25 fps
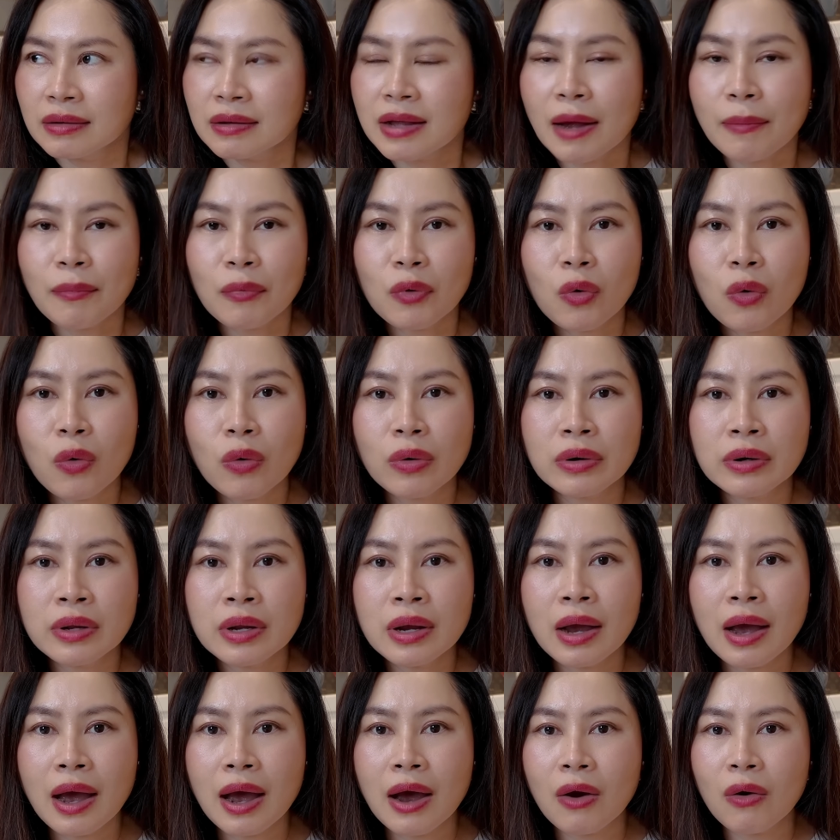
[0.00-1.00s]
กับคน
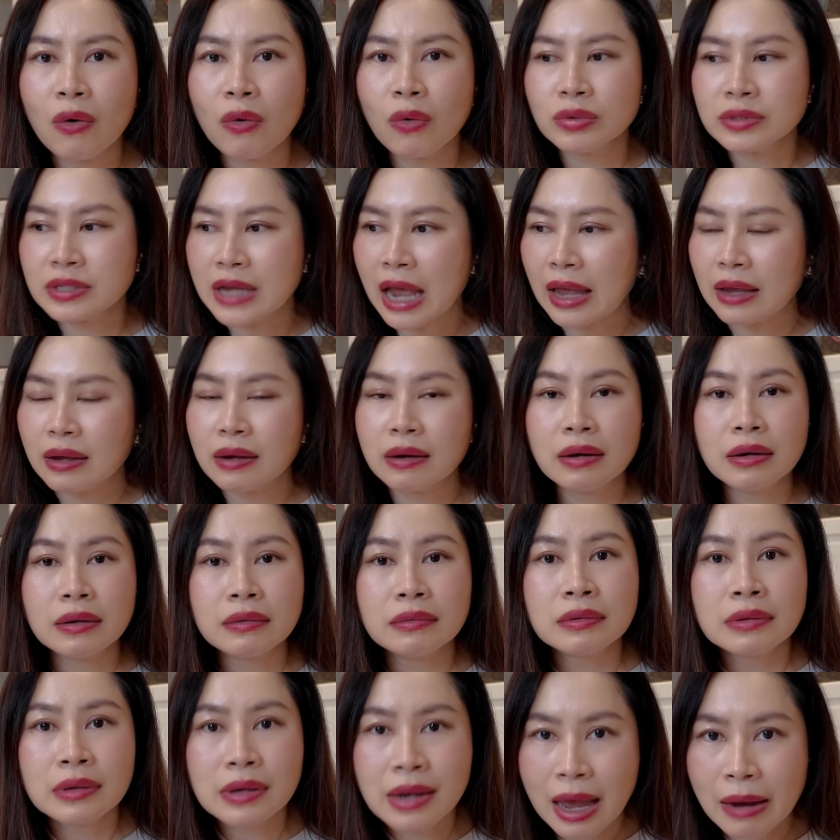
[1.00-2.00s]
ที่เขาจ่ายเงิน
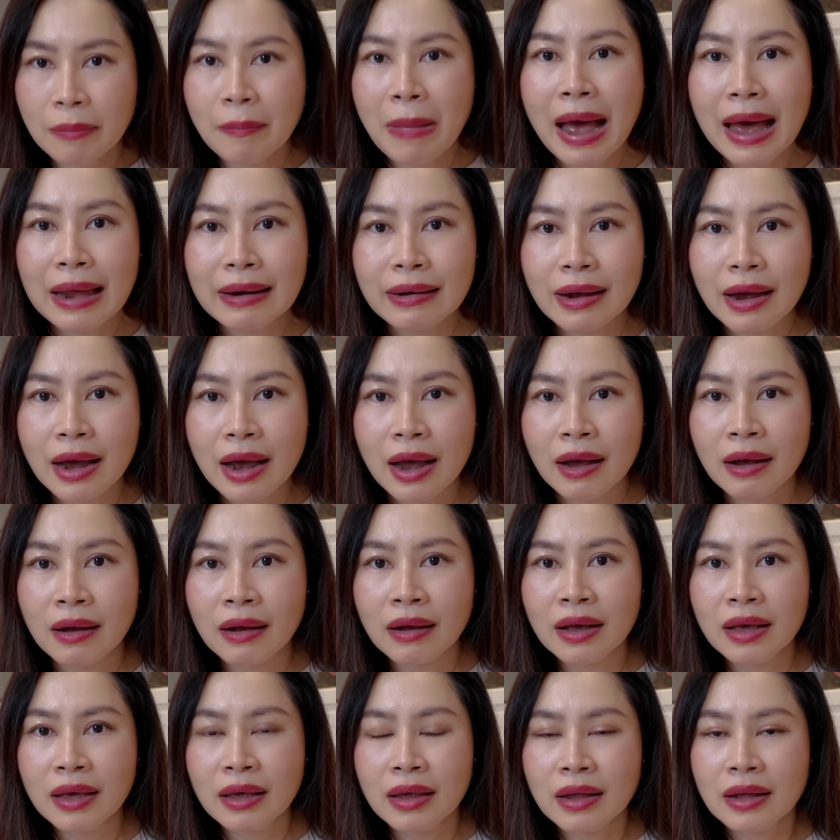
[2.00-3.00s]
หลักพันนะคะ
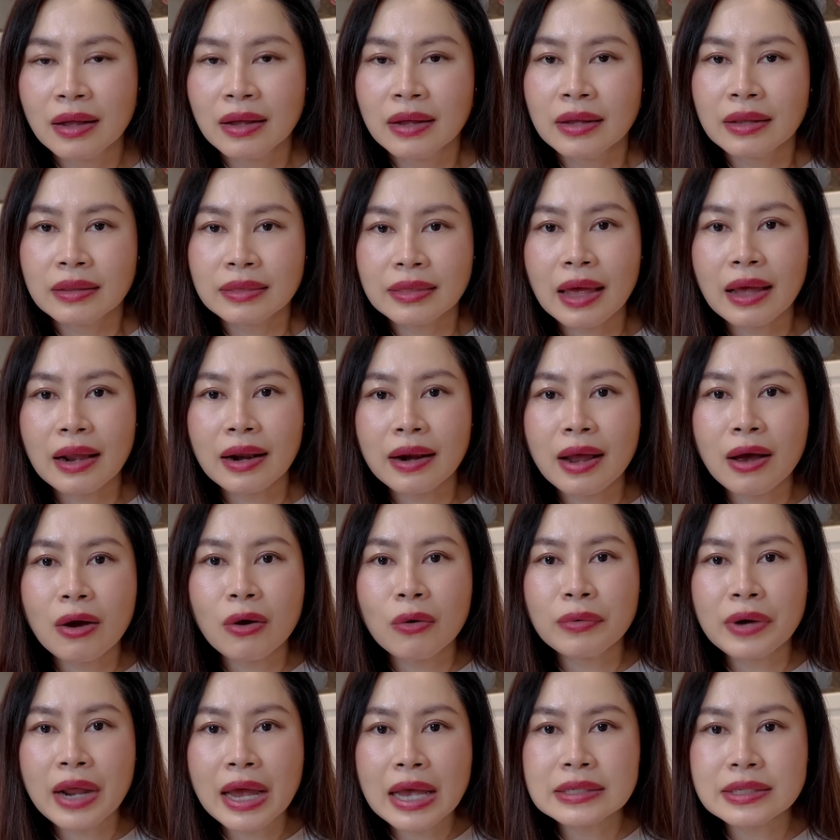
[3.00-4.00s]
แต่เรา
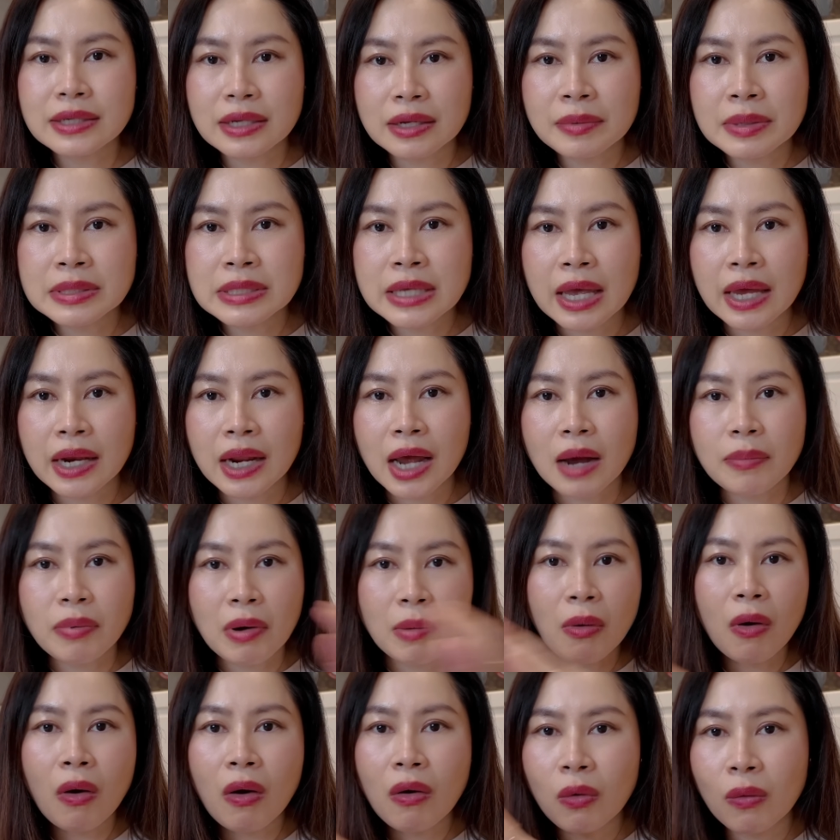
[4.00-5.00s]
ได้สิทธิพิเศษอะ
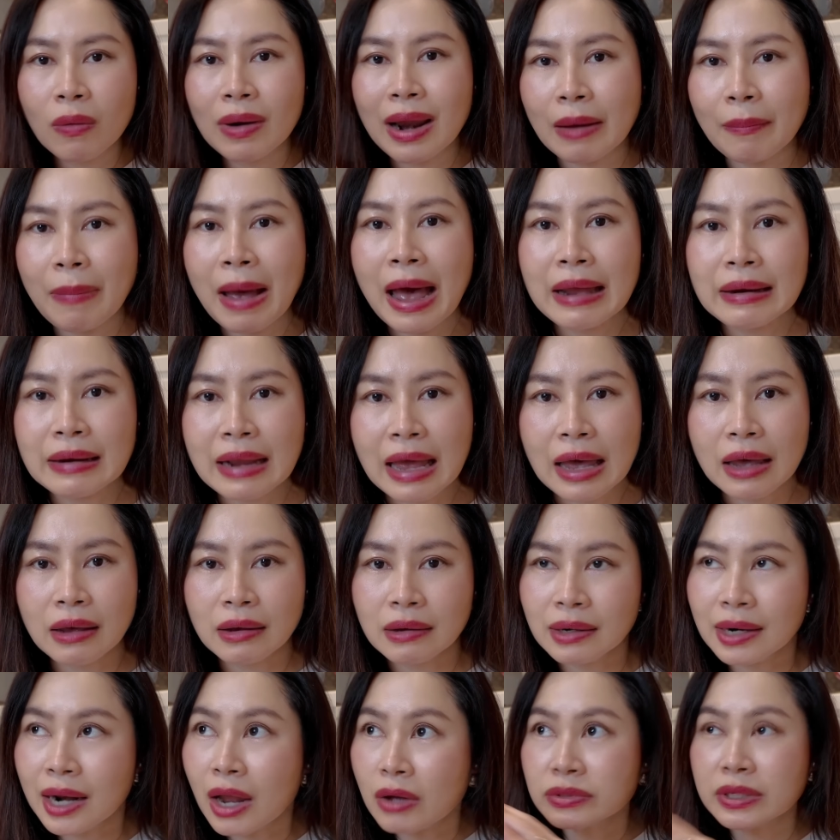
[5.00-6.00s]
พอๆคนหลักพันอะ
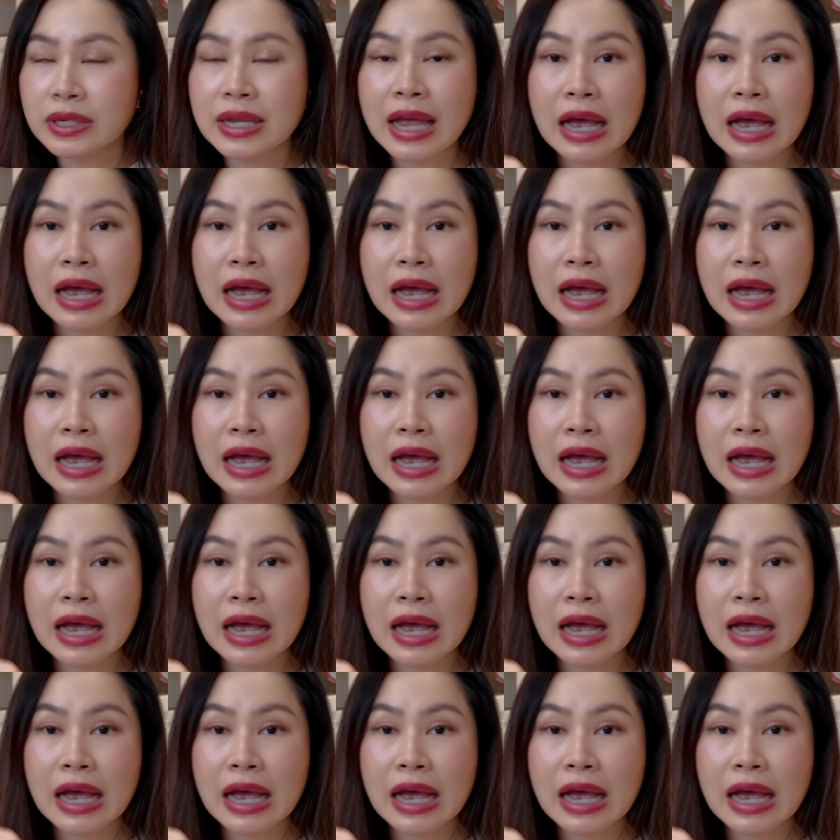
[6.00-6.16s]
เราจะ